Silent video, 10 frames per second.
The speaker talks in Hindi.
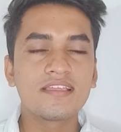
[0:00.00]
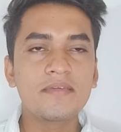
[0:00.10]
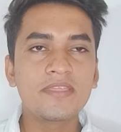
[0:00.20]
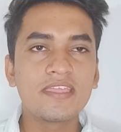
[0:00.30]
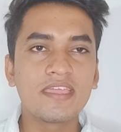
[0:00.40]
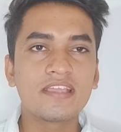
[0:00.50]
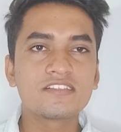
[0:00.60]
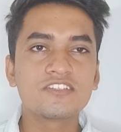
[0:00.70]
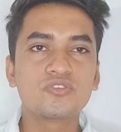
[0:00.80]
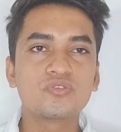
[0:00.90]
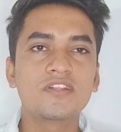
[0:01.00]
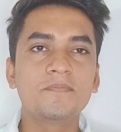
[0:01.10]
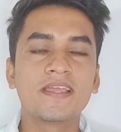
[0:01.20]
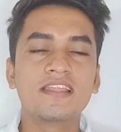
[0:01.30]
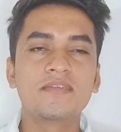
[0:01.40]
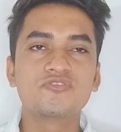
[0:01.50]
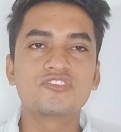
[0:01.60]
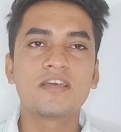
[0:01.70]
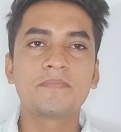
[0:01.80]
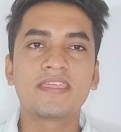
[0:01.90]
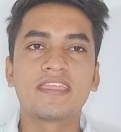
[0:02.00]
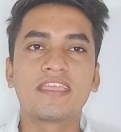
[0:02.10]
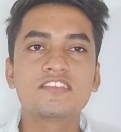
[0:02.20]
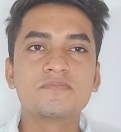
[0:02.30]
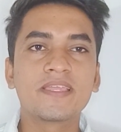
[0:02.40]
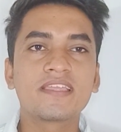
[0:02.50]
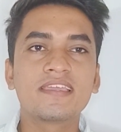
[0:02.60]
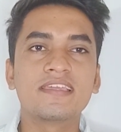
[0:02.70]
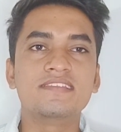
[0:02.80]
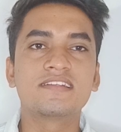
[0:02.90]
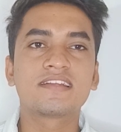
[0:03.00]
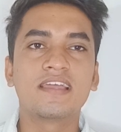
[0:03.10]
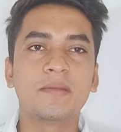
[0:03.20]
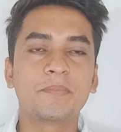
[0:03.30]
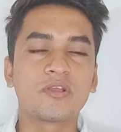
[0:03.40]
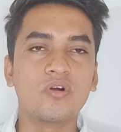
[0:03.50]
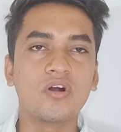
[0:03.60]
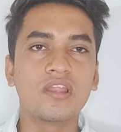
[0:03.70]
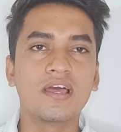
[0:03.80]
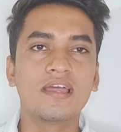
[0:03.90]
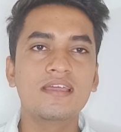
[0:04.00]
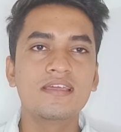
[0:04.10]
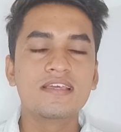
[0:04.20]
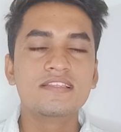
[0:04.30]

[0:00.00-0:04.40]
देखिए अभी एक से दो दिन पहले ही मुझे यहाँ पे यस बैंक के एजेंट का यहाँ पे कॉल आया